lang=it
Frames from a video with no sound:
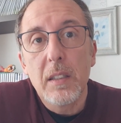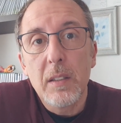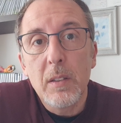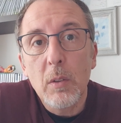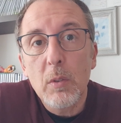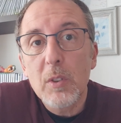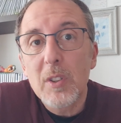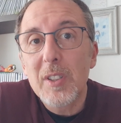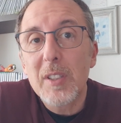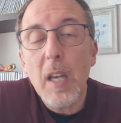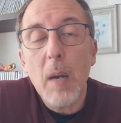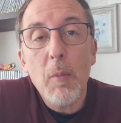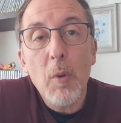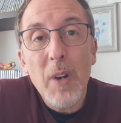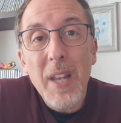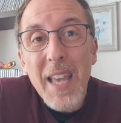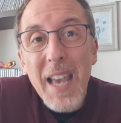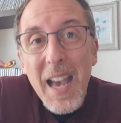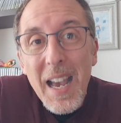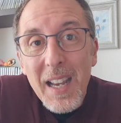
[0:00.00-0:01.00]
non
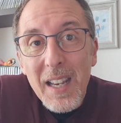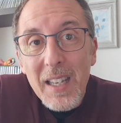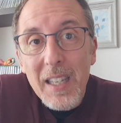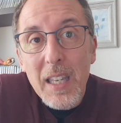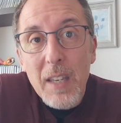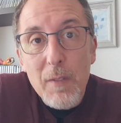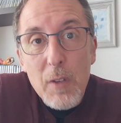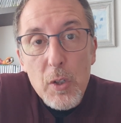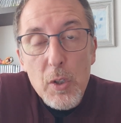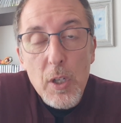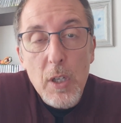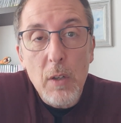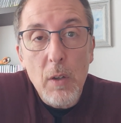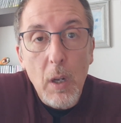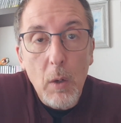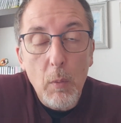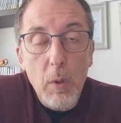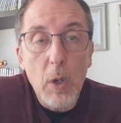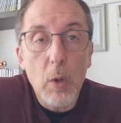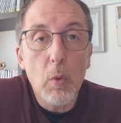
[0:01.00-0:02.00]
siamo neanche vicino
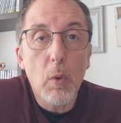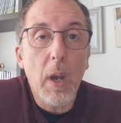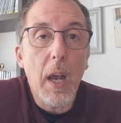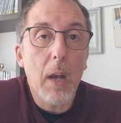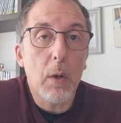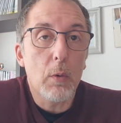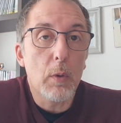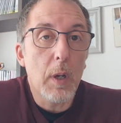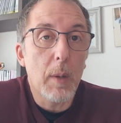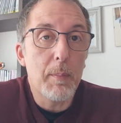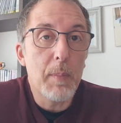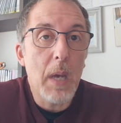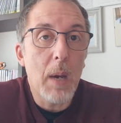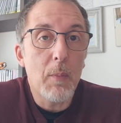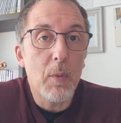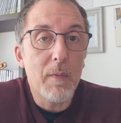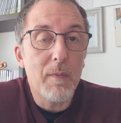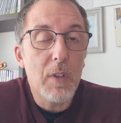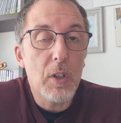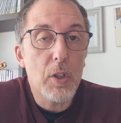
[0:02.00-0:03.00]
a quel Lukaku che
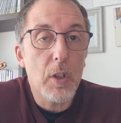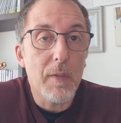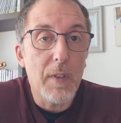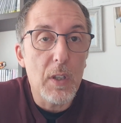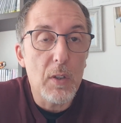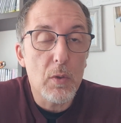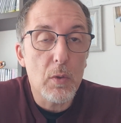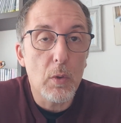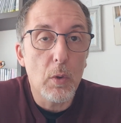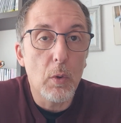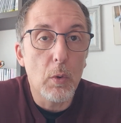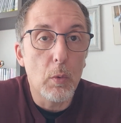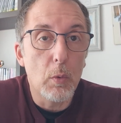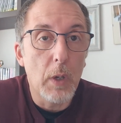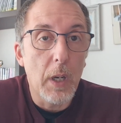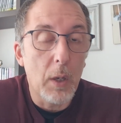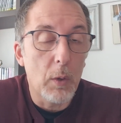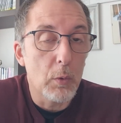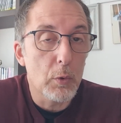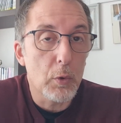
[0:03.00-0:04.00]
abbiamo invece visto
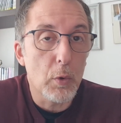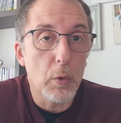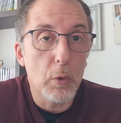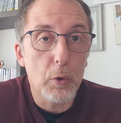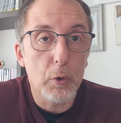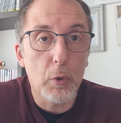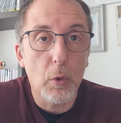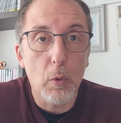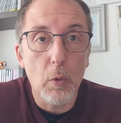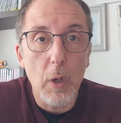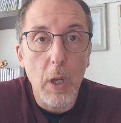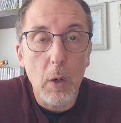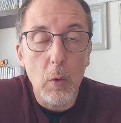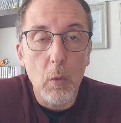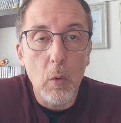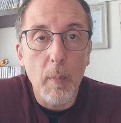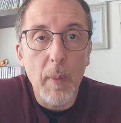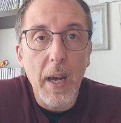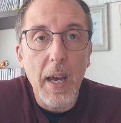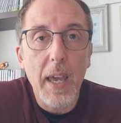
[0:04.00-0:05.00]
l'ultimo l'anno scorso con la
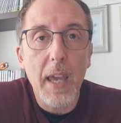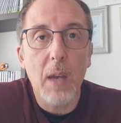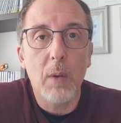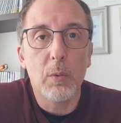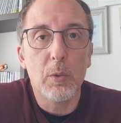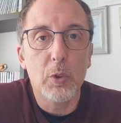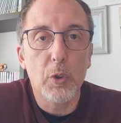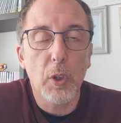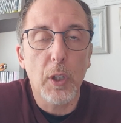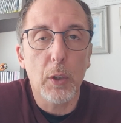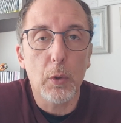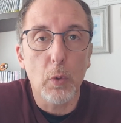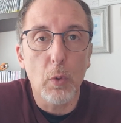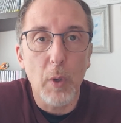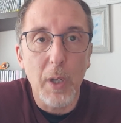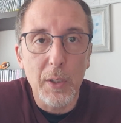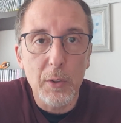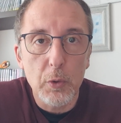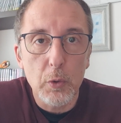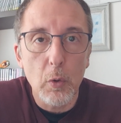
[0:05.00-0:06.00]
Roma, è un
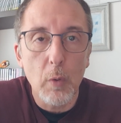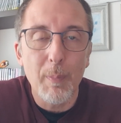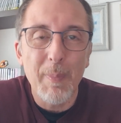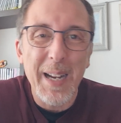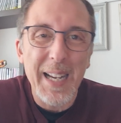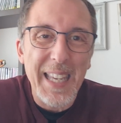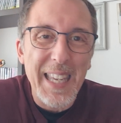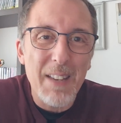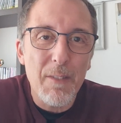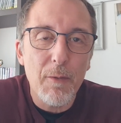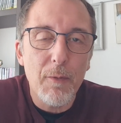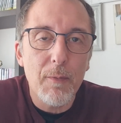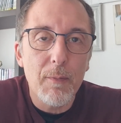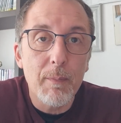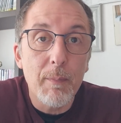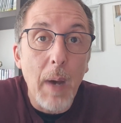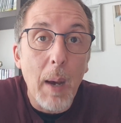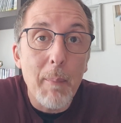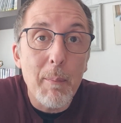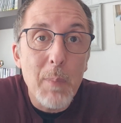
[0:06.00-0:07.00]
giocatore insomma che
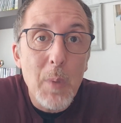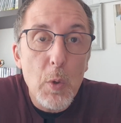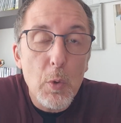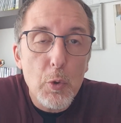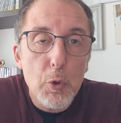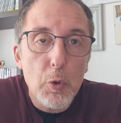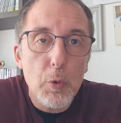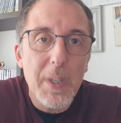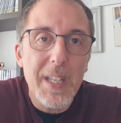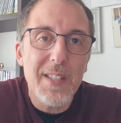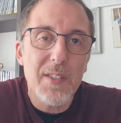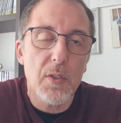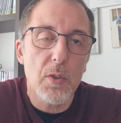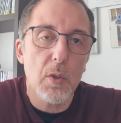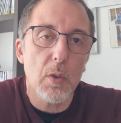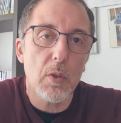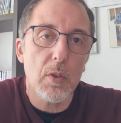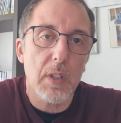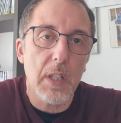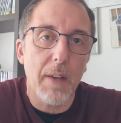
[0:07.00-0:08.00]
a mio
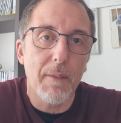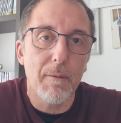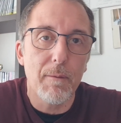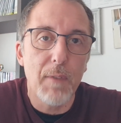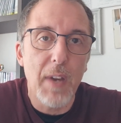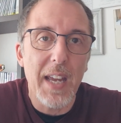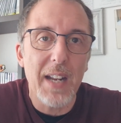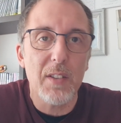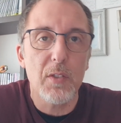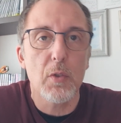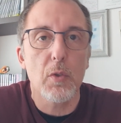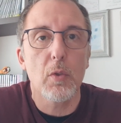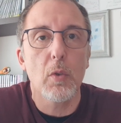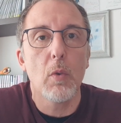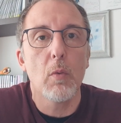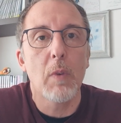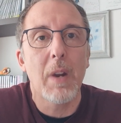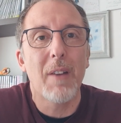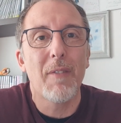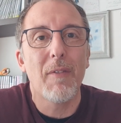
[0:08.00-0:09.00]
giudizio sta
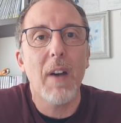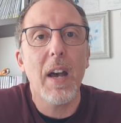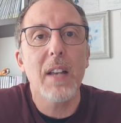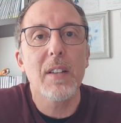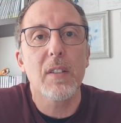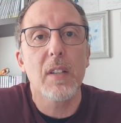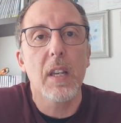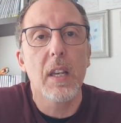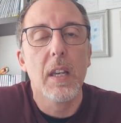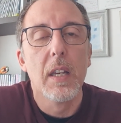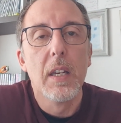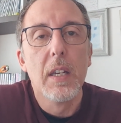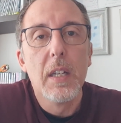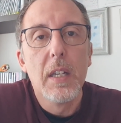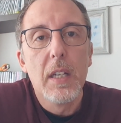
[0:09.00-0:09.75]
verso una fase